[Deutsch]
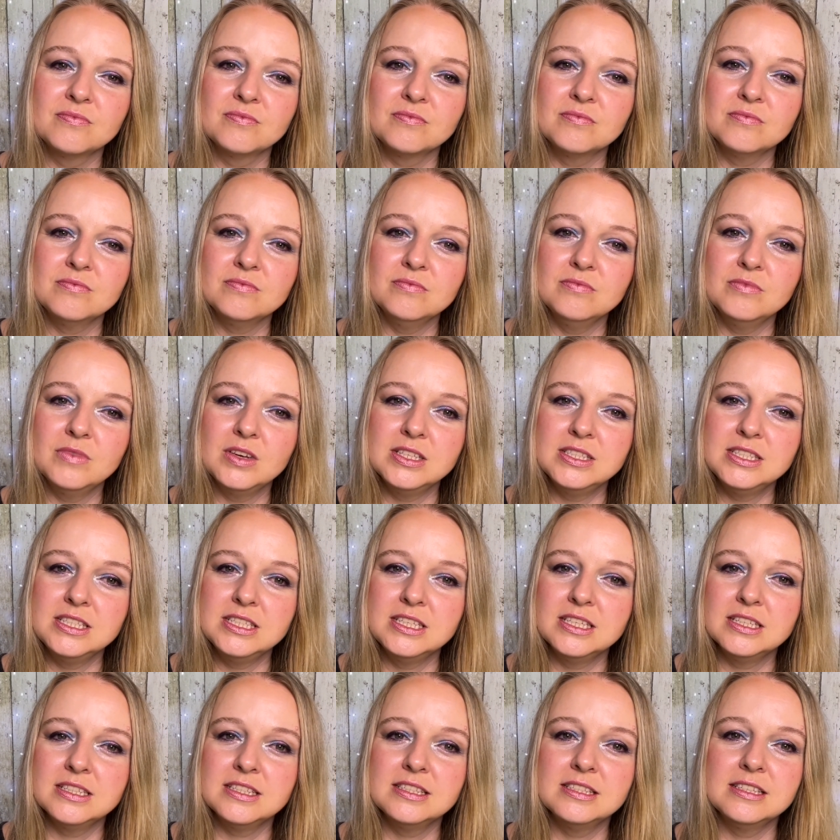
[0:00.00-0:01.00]
Hm, weiß
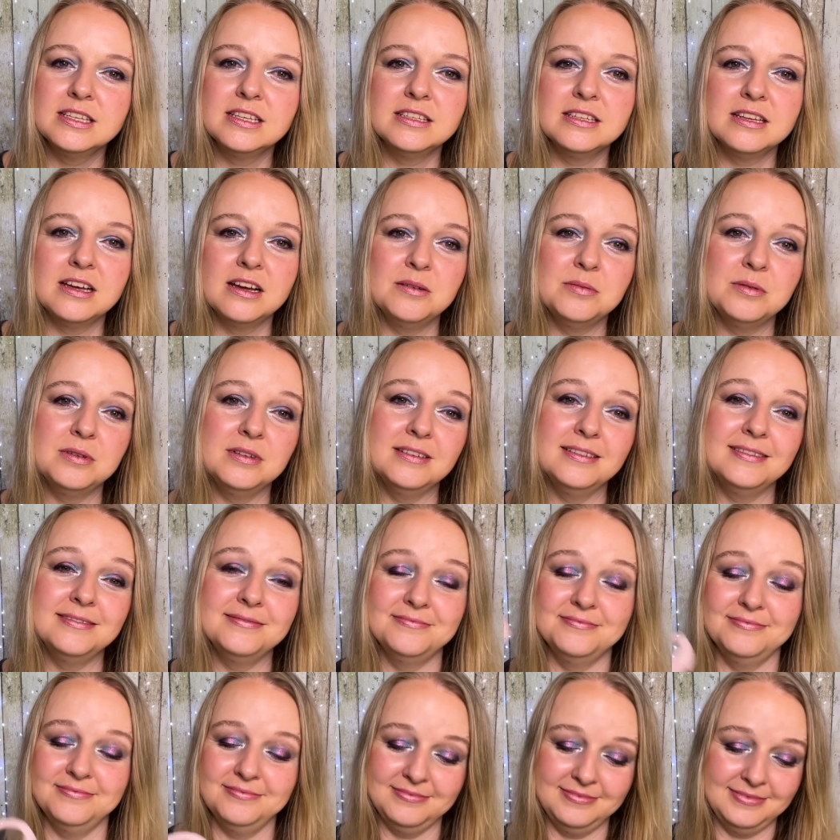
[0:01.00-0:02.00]
ich jetzt nicht, aber
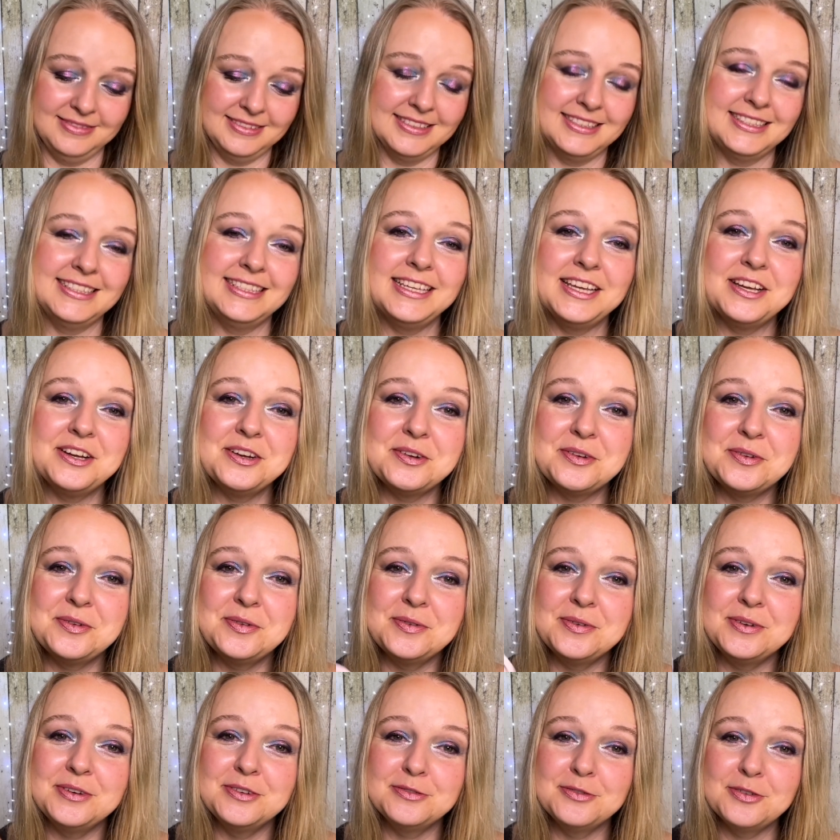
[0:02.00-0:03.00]
sehr
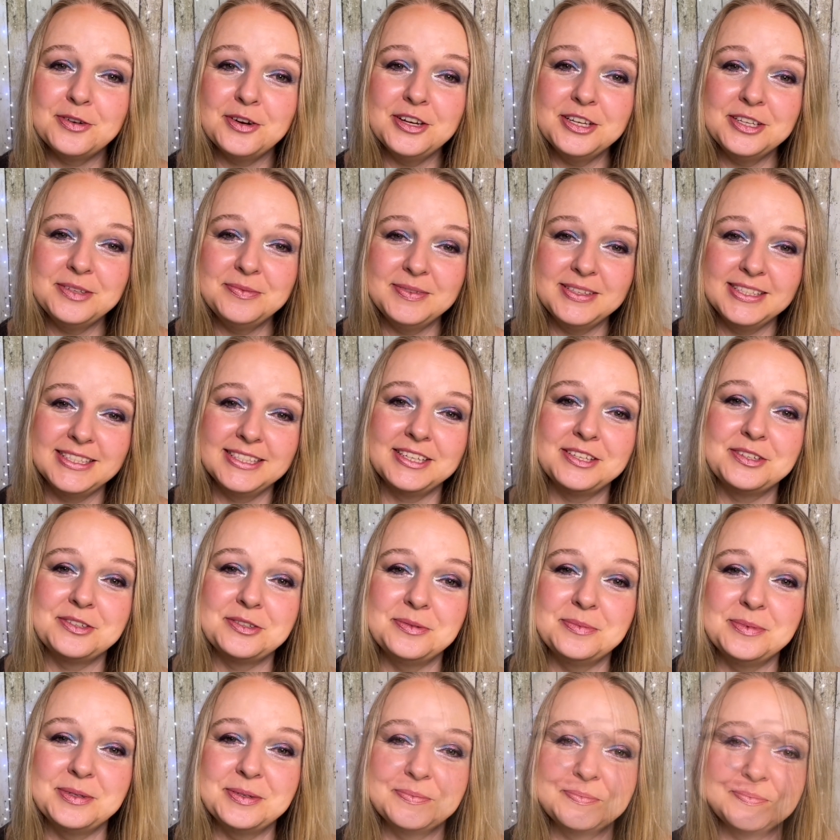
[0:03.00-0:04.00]
cool. Freue ich mich sehr
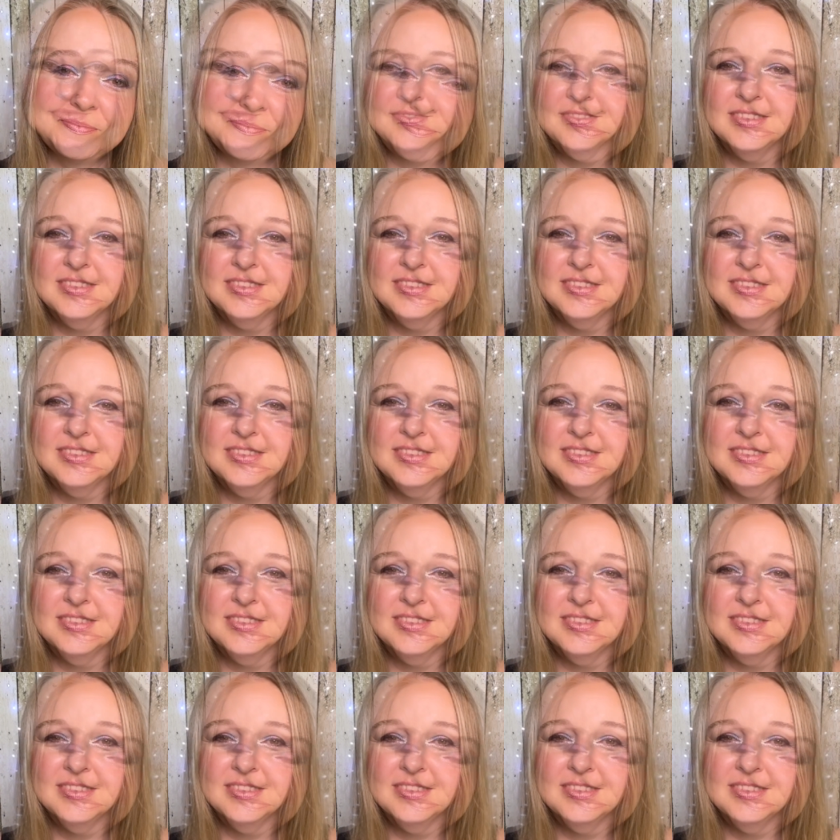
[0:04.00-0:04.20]
drüber.